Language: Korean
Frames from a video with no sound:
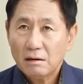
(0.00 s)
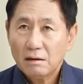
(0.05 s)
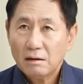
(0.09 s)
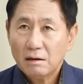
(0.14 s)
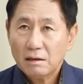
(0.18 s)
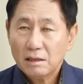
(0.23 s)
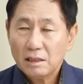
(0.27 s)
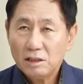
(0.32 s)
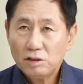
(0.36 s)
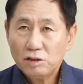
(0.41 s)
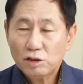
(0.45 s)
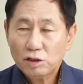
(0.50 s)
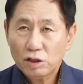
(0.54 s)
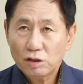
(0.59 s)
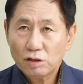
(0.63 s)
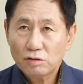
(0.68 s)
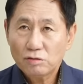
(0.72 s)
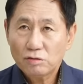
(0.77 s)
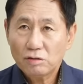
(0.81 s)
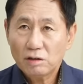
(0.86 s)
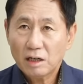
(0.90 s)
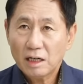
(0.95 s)

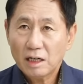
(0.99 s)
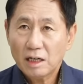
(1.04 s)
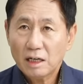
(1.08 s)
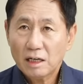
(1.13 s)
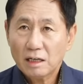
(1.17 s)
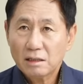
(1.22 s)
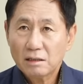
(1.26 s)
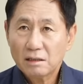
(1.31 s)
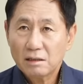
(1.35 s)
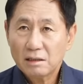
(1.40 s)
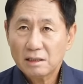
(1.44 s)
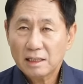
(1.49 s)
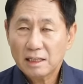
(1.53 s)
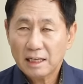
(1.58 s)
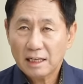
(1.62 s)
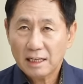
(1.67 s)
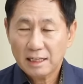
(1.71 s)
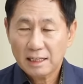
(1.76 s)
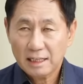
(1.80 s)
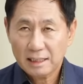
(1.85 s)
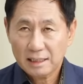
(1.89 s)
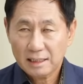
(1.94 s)
이철규가 그걸
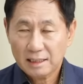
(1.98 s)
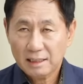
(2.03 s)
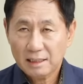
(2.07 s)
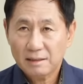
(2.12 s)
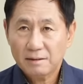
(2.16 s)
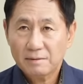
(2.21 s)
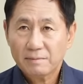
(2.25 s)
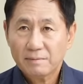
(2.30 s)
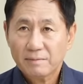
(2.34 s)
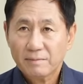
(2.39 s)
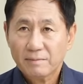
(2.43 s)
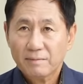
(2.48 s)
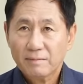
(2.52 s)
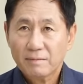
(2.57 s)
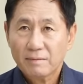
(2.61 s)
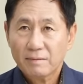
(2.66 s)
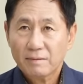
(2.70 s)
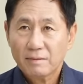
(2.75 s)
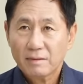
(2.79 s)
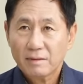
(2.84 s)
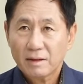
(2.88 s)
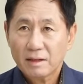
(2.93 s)
대행했다.
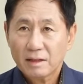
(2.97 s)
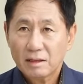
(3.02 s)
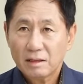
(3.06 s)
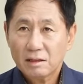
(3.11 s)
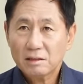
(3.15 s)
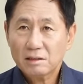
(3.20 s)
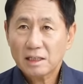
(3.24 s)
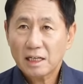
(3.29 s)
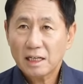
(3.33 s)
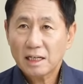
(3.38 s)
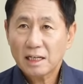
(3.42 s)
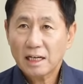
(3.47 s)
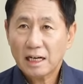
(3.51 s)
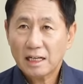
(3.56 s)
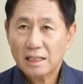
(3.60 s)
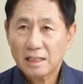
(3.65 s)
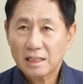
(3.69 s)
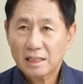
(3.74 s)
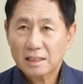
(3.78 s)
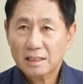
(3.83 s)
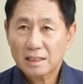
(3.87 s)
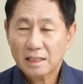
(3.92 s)
그래서 사이가 안
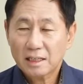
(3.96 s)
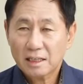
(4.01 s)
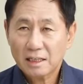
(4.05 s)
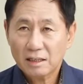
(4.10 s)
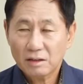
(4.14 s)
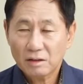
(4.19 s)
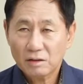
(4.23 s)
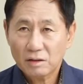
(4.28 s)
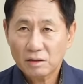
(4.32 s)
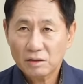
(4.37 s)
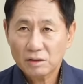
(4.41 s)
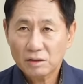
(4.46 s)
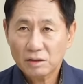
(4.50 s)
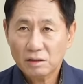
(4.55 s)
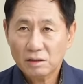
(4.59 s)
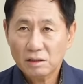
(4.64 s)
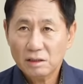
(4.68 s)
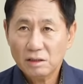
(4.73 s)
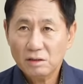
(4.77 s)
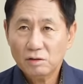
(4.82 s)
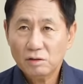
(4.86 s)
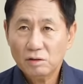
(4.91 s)
됐다라는 거죠.
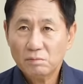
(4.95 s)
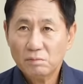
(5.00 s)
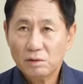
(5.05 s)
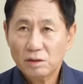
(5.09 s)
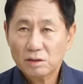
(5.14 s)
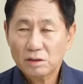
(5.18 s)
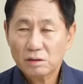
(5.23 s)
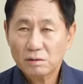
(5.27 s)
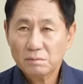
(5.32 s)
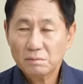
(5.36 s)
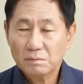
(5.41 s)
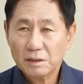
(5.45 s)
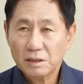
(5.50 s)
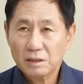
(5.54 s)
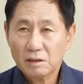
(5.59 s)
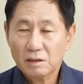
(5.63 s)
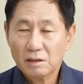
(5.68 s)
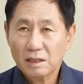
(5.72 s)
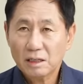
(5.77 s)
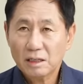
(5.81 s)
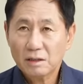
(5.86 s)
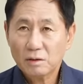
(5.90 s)
이원모 전
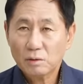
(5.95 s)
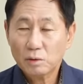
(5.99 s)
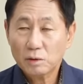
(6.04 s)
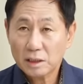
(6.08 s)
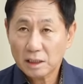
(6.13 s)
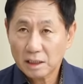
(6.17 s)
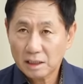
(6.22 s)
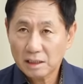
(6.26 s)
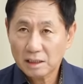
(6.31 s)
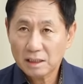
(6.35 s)
비서관을 꽂았기